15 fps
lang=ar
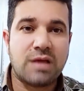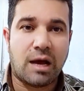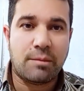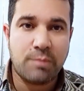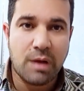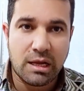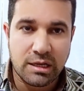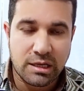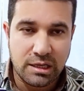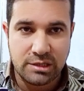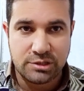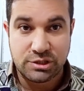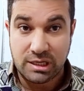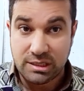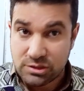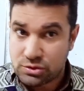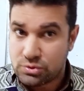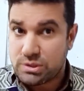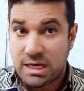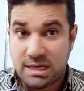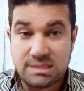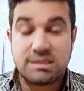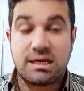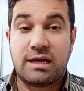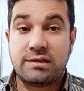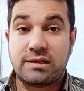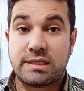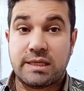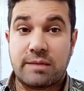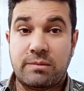تعبانة كلش يعني يجوز هسه
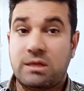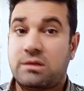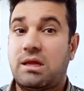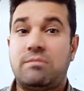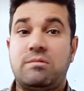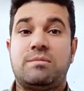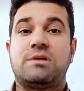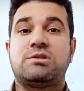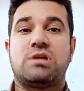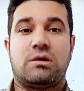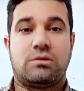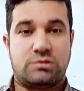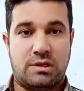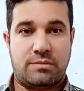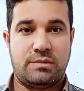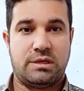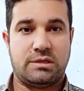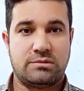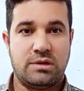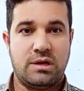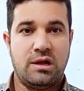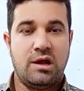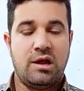عندنا تبليغ قبل ما كان تبليغ